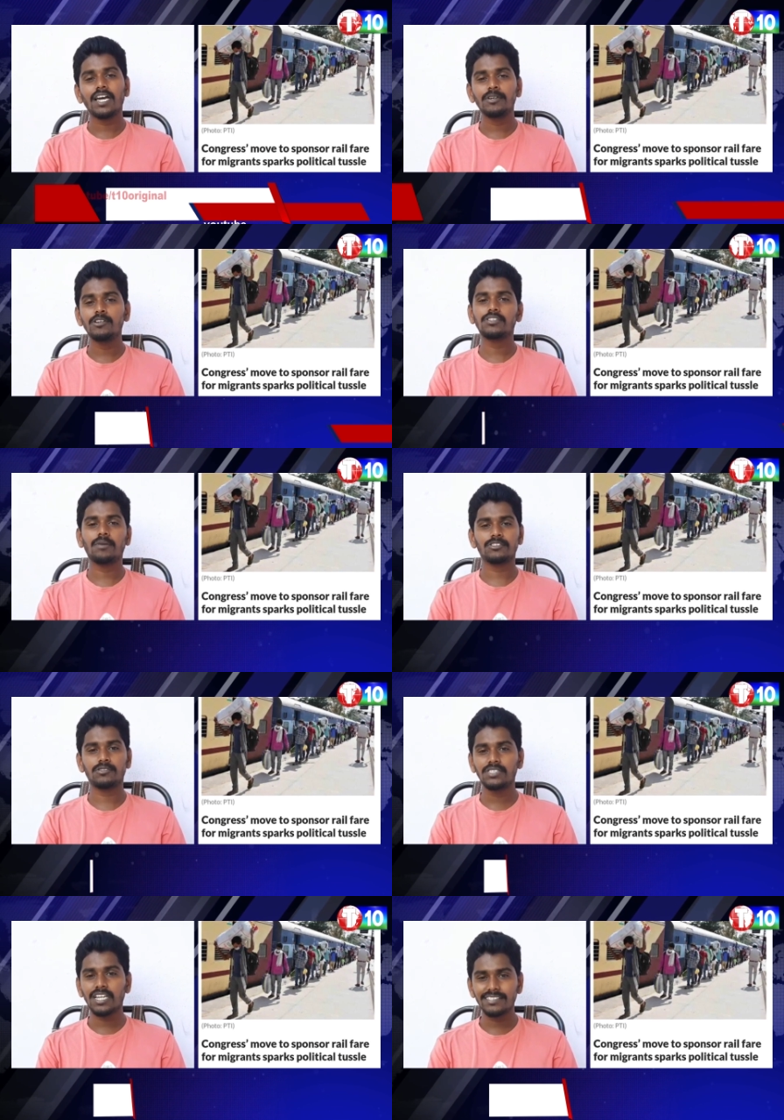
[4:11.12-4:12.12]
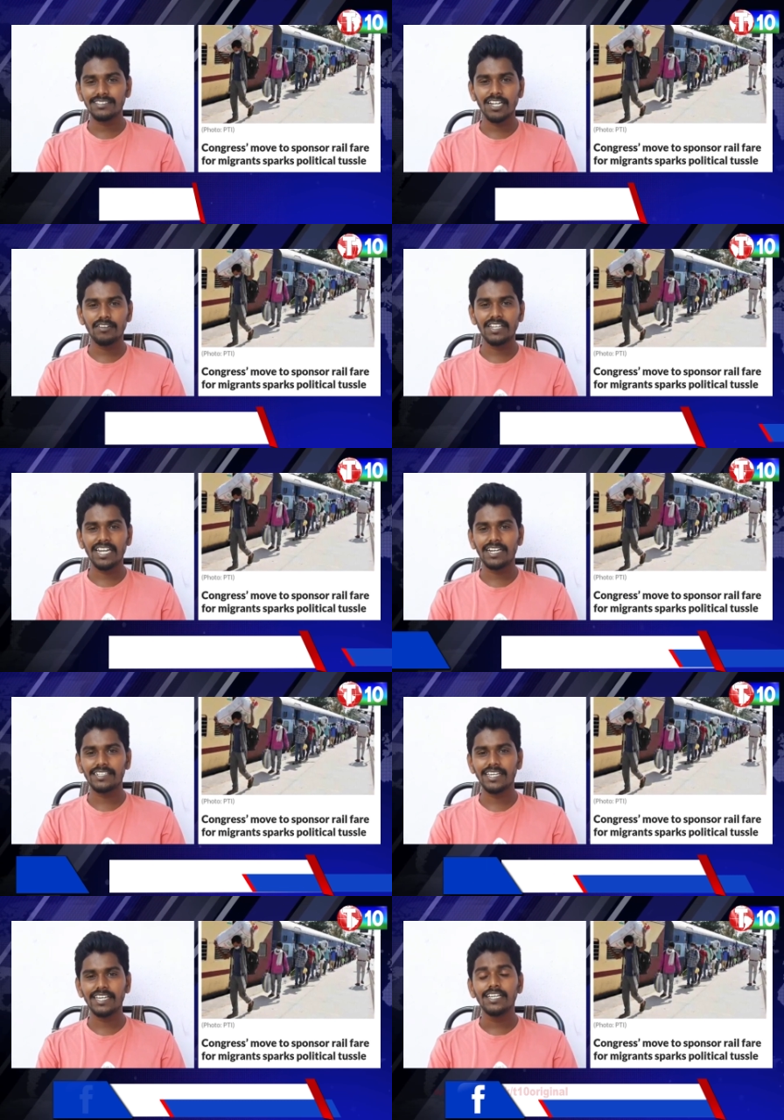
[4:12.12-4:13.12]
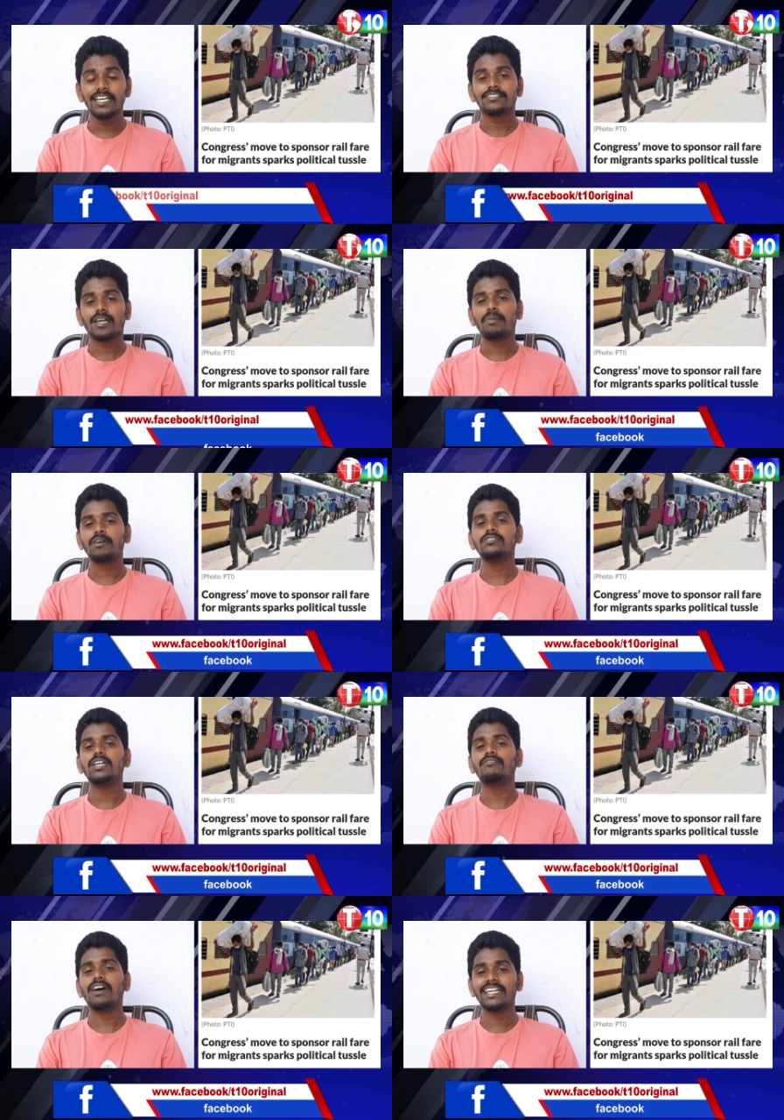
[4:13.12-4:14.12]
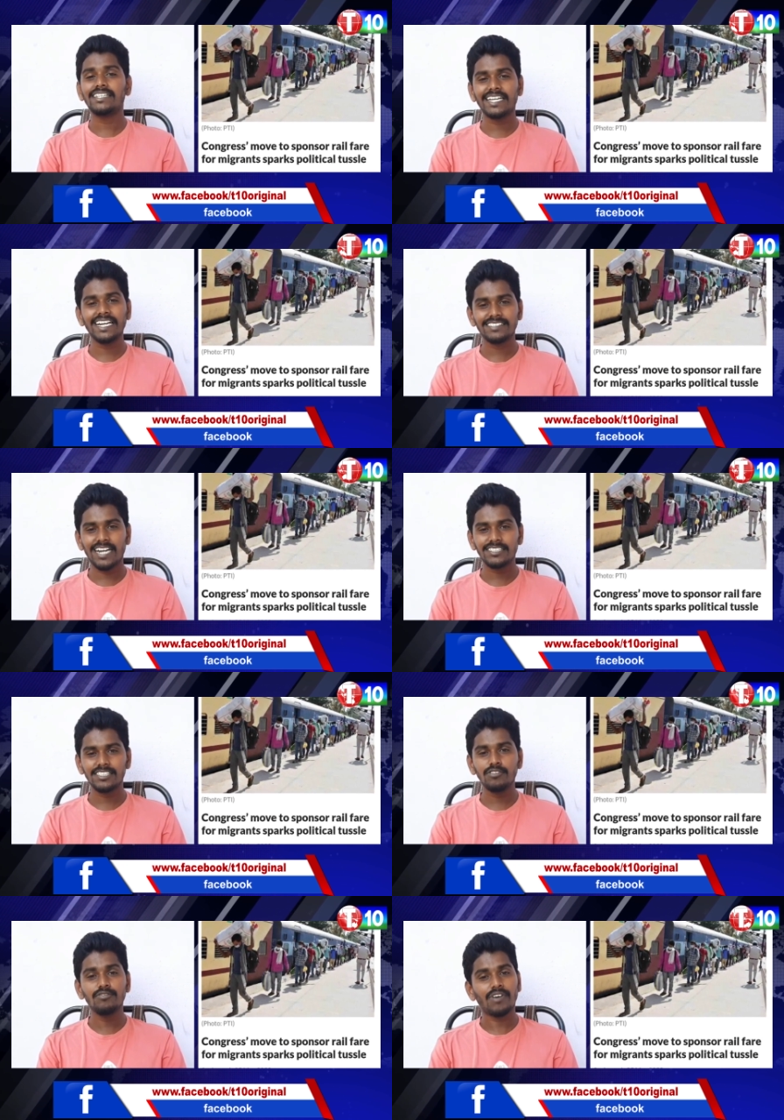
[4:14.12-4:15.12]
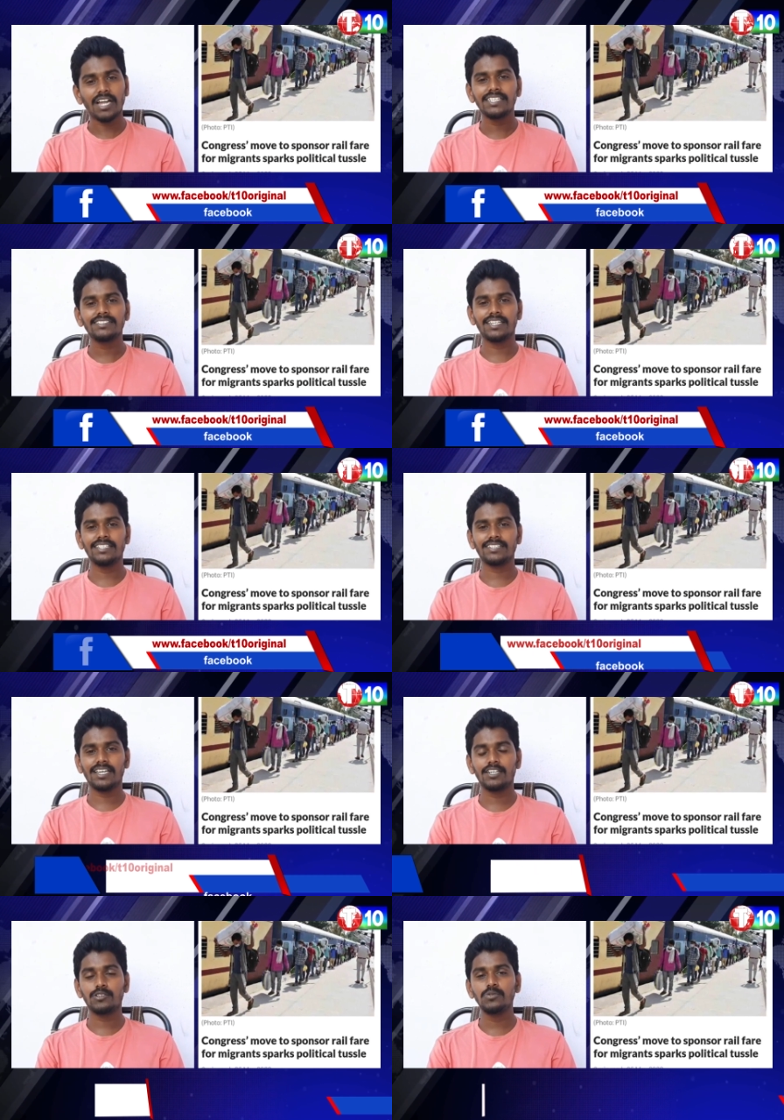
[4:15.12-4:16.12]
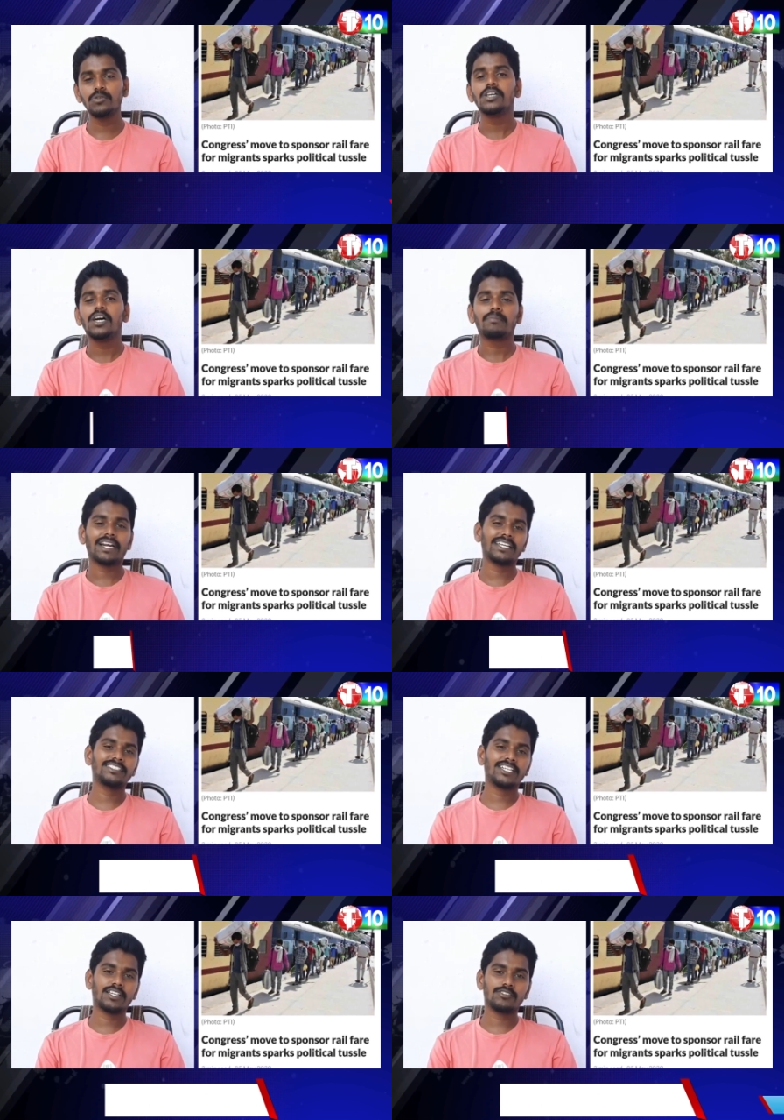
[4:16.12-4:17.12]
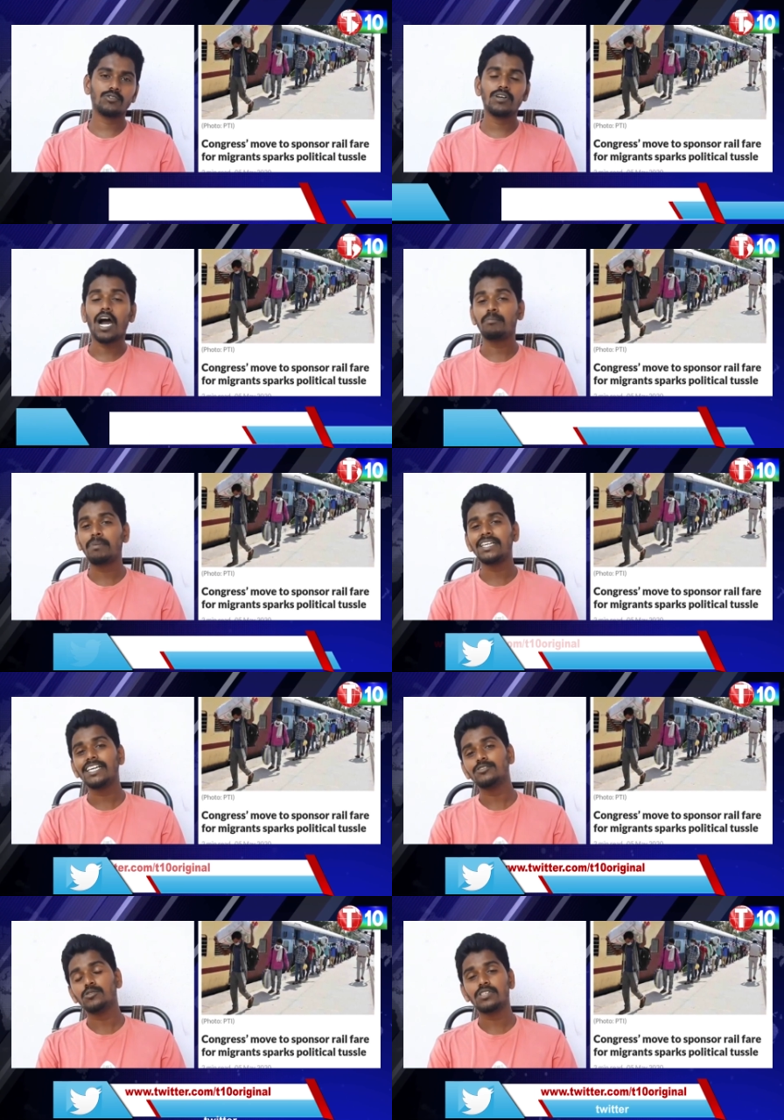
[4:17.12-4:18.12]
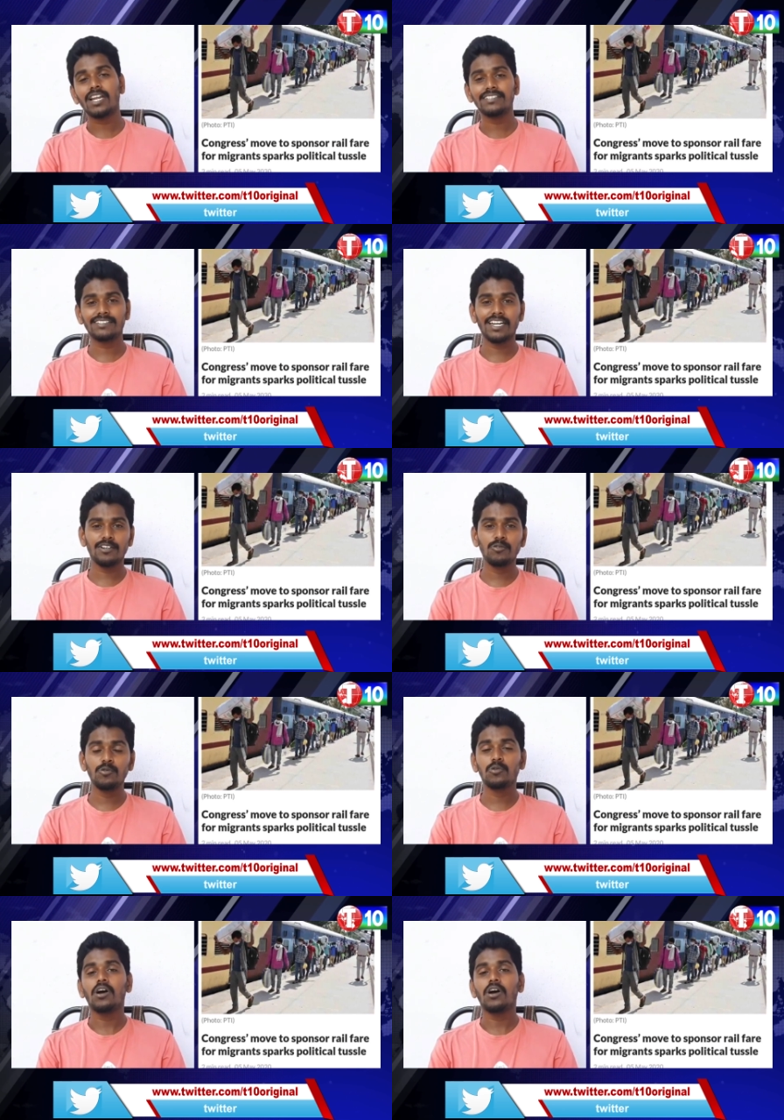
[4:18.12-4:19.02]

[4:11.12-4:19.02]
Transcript: కార్మికులు తమ సొంత రాష్ట్రాలకు వెళ్ళాలంటే తప్పకుండా వాళ్ళ టికెట్ ఛార్జీలు వాళ్ళే చెల్లించాలంటూ ప్రకటించడంతో అప్పటికే సొంత రాష్ట్రాలకు